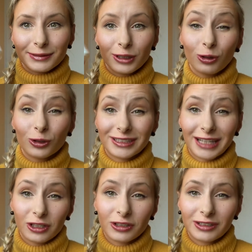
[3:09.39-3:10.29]
tylko że
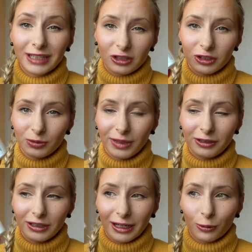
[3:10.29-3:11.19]
strasznie, strasznie
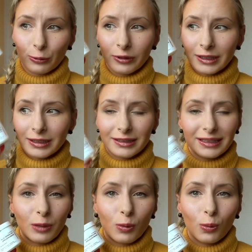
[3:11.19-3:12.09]
śmierdzi taką
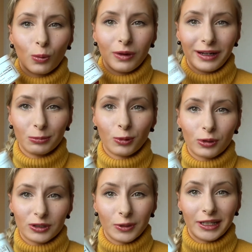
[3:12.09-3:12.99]
zdechłą
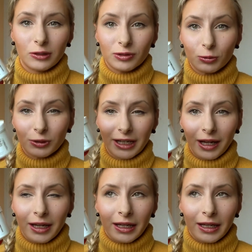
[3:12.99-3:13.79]
rybą rozkładającą się,